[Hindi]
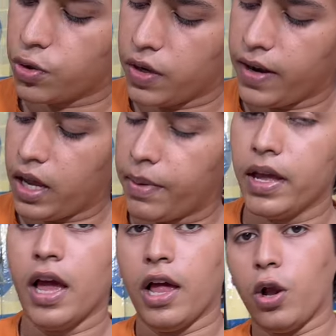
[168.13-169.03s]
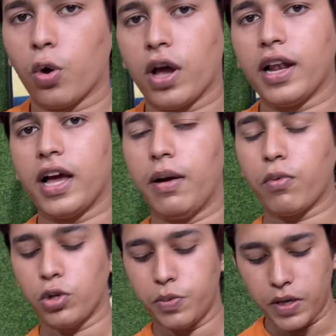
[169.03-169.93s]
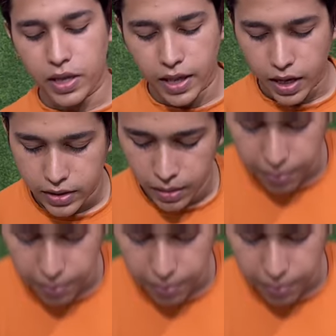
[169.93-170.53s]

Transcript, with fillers: होने वाला है भाई लोकल काम कुछ भी नहीं रहेगा एकदम